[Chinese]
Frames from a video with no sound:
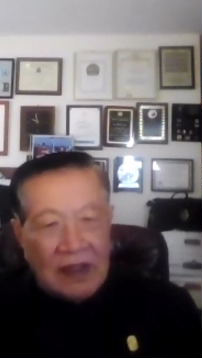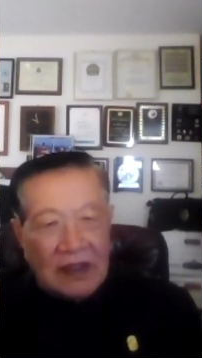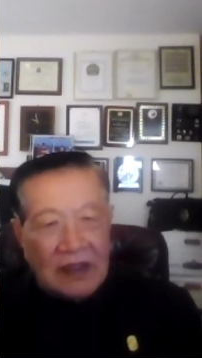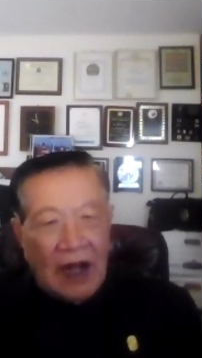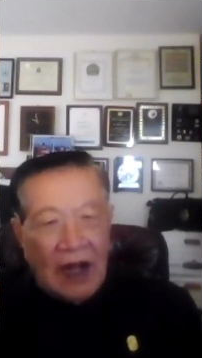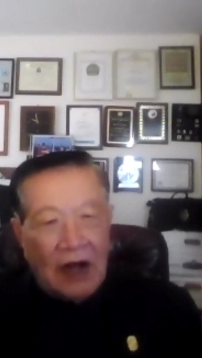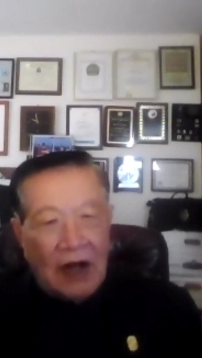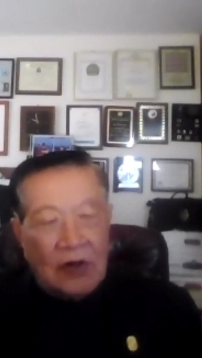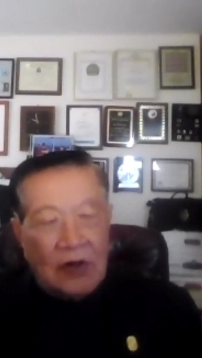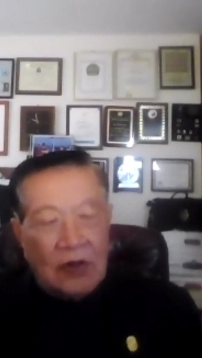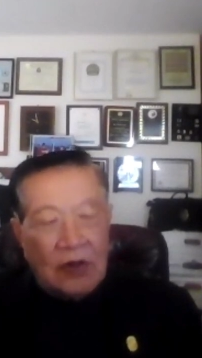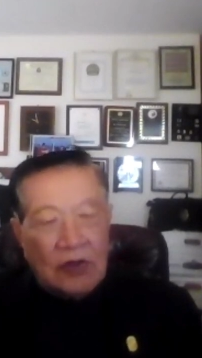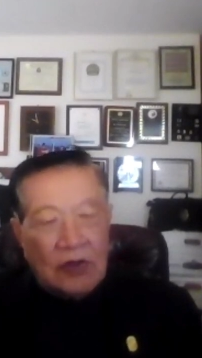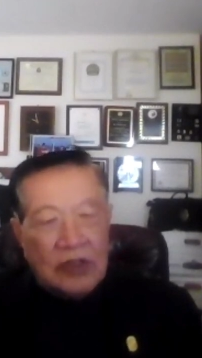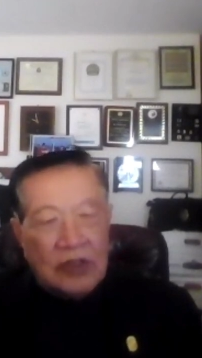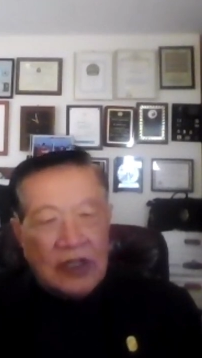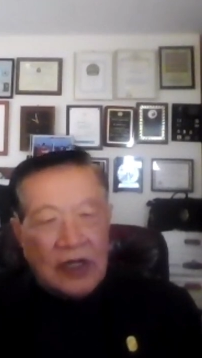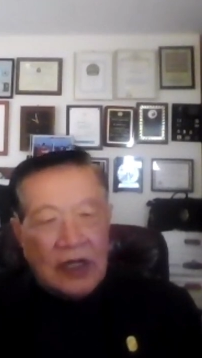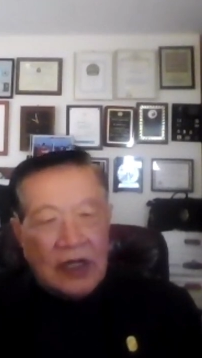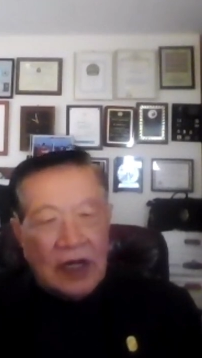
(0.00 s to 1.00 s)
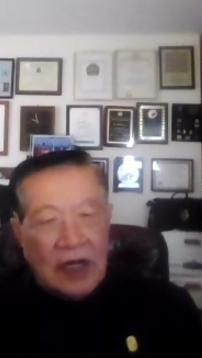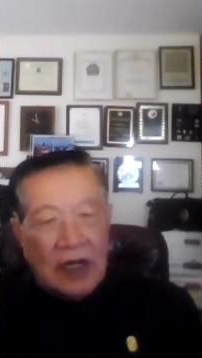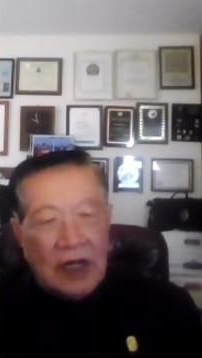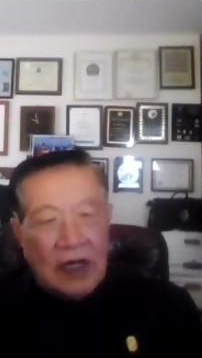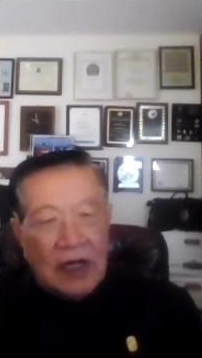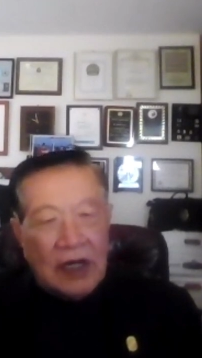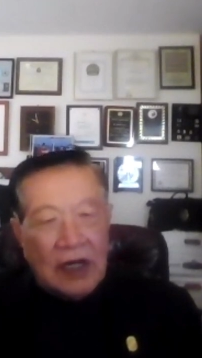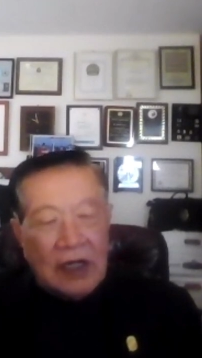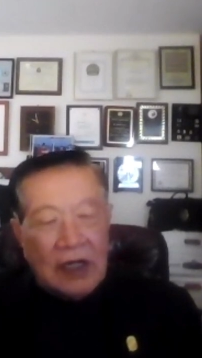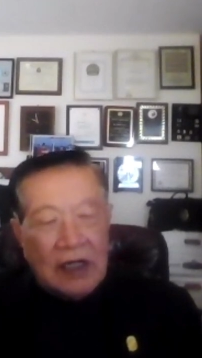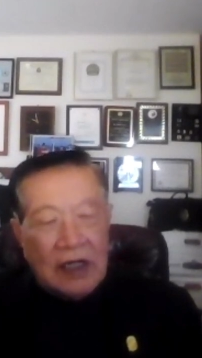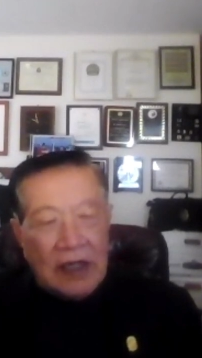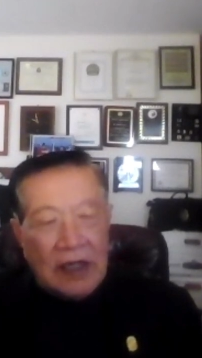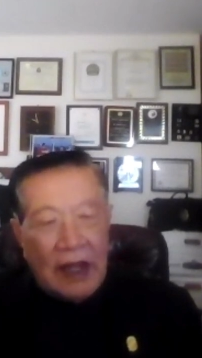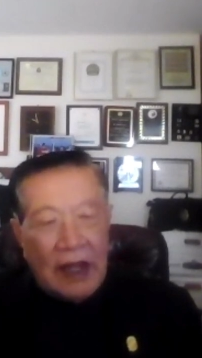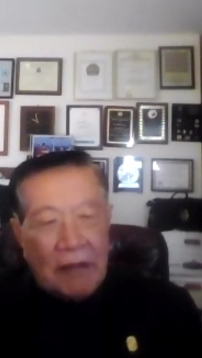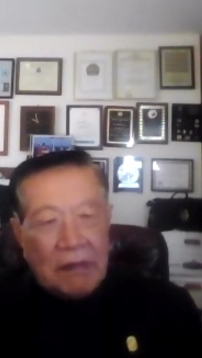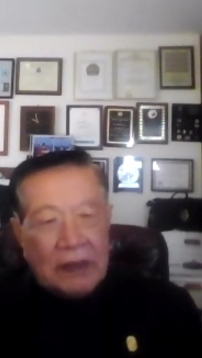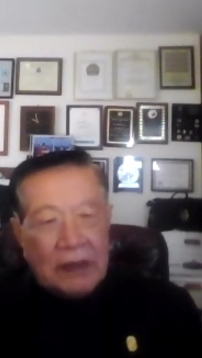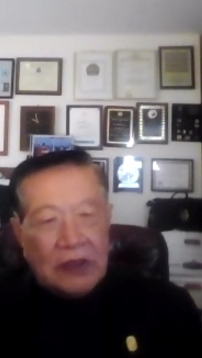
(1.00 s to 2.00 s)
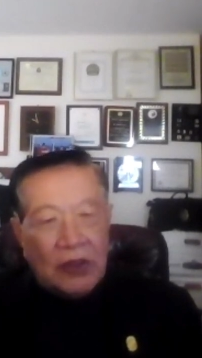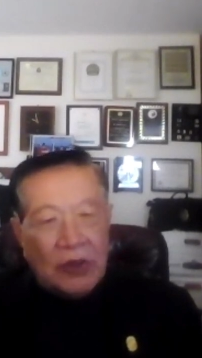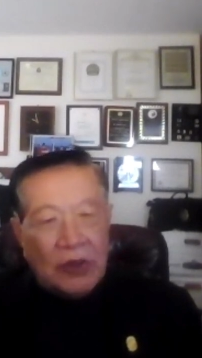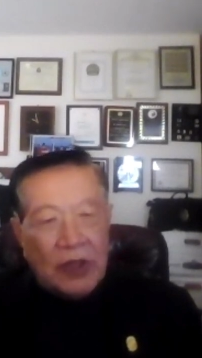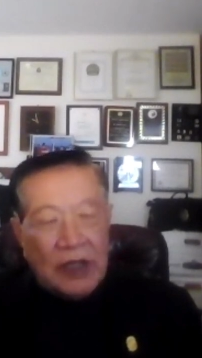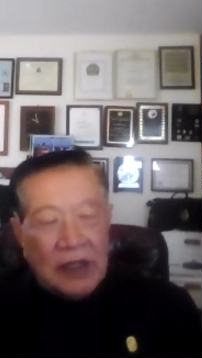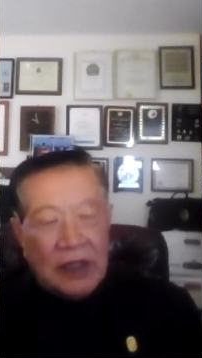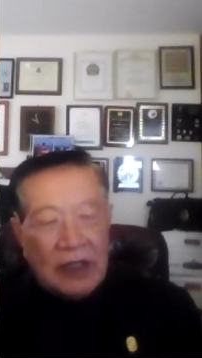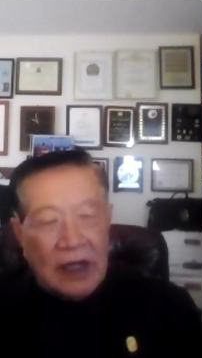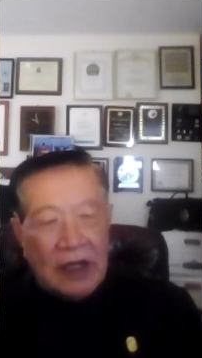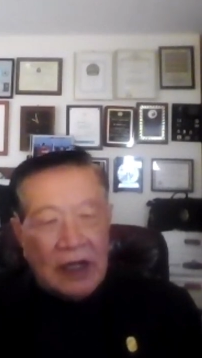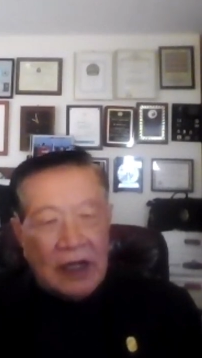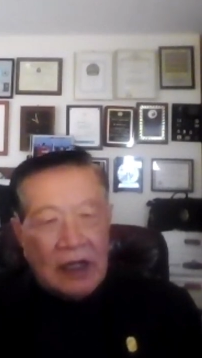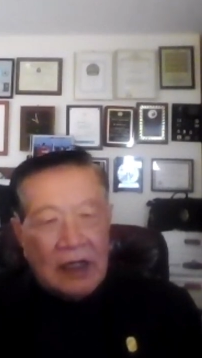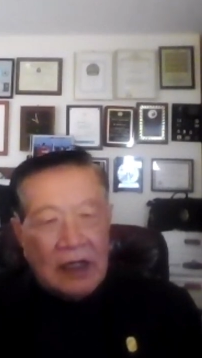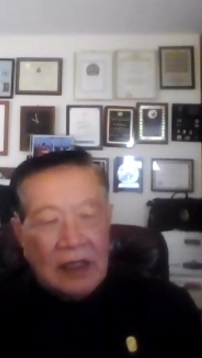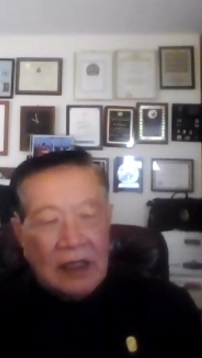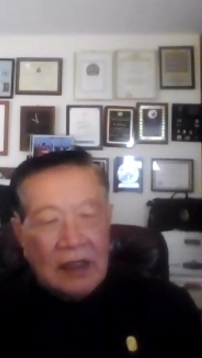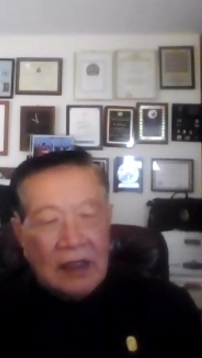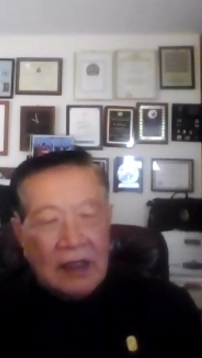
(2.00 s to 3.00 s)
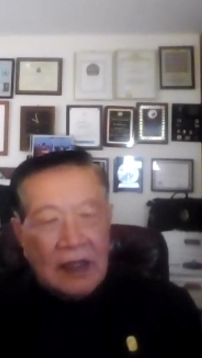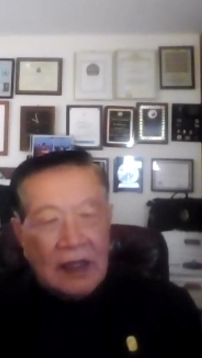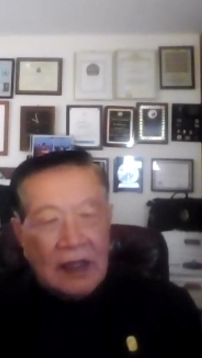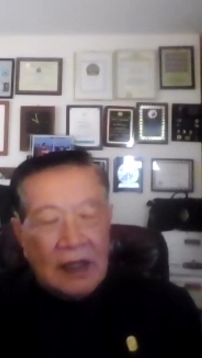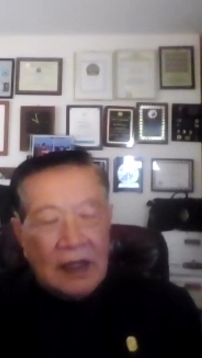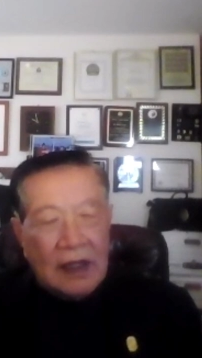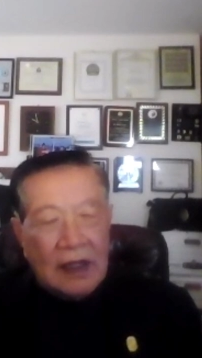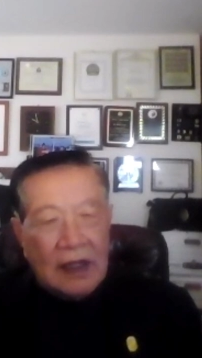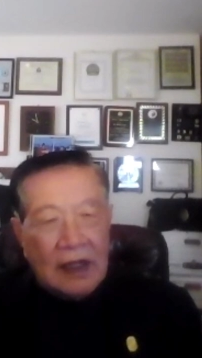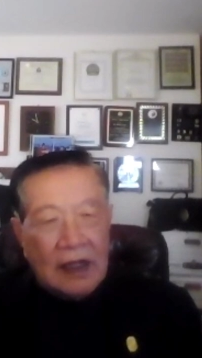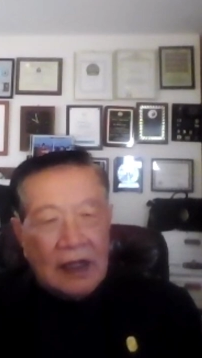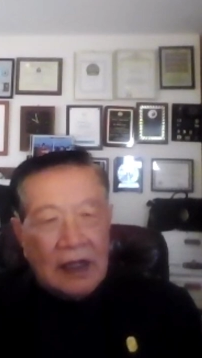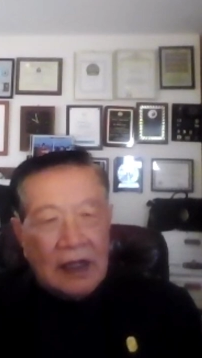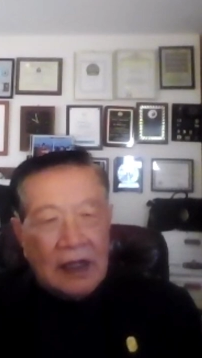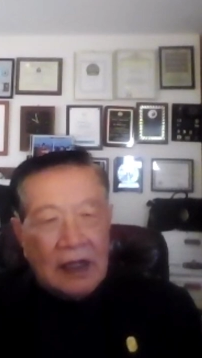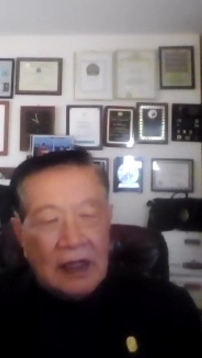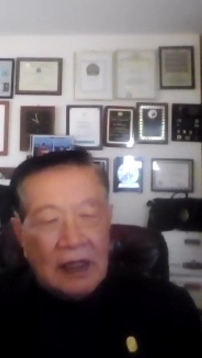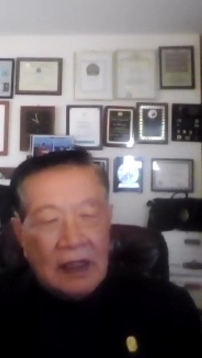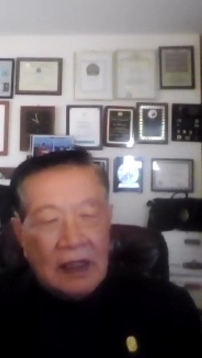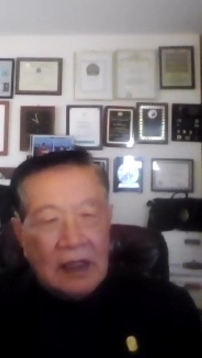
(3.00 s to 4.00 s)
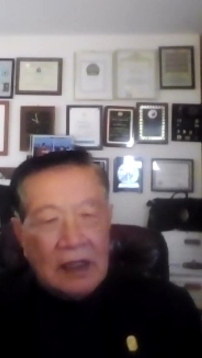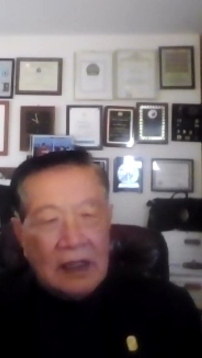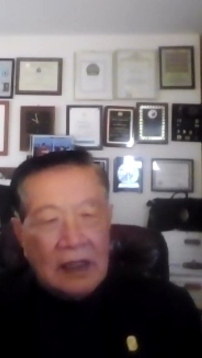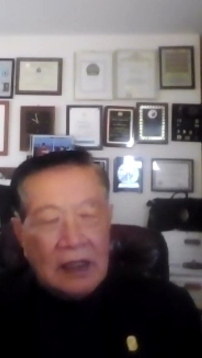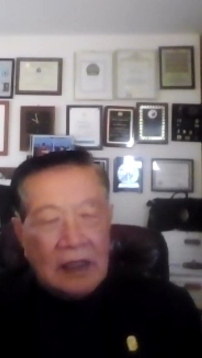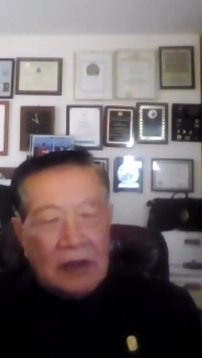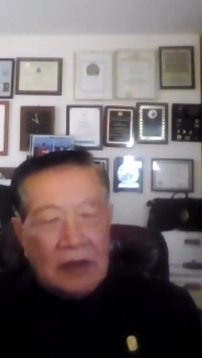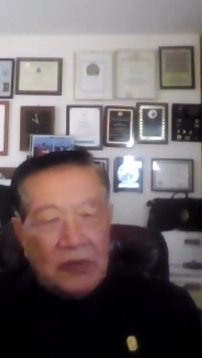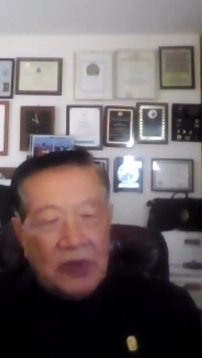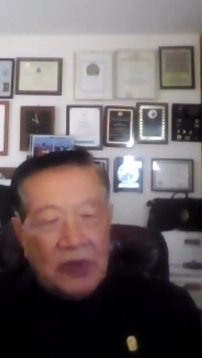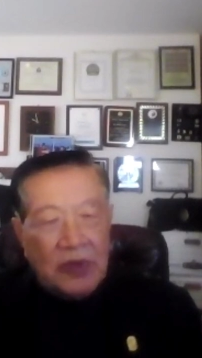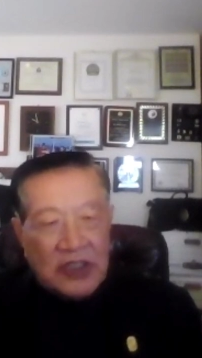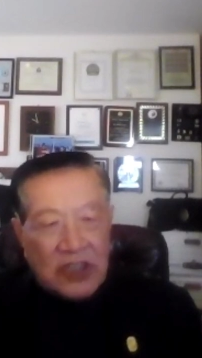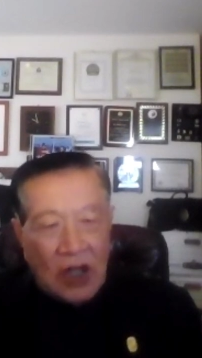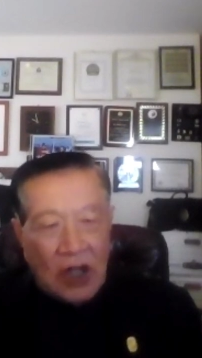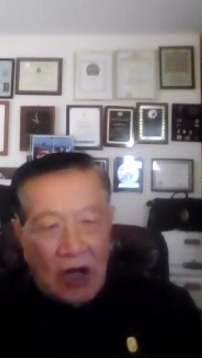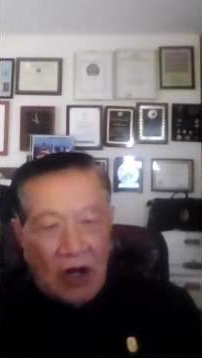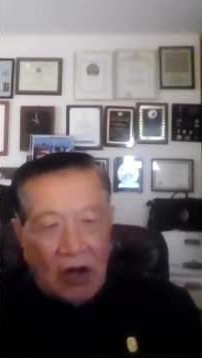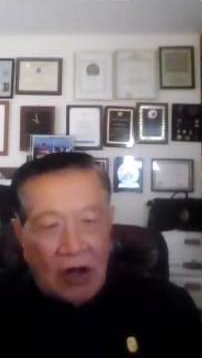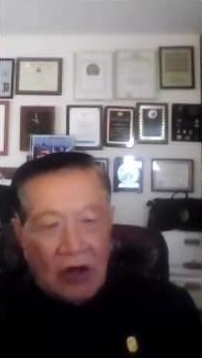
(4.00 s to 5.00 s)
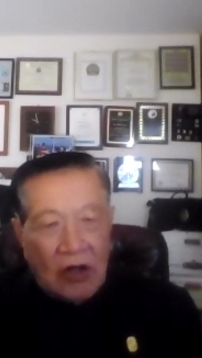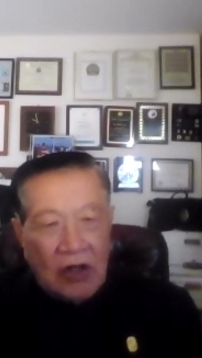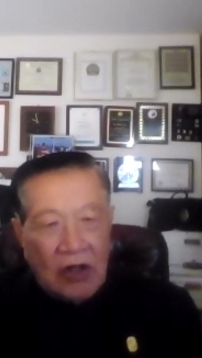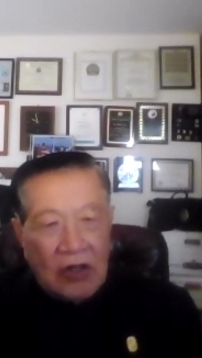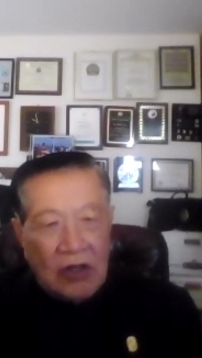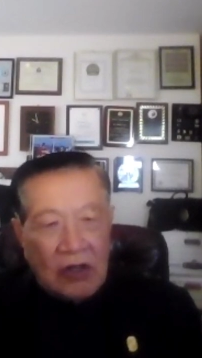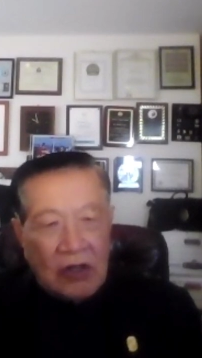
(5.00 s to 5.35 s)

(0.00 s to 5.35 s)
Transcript: 然后这个 laboratory 的呃 result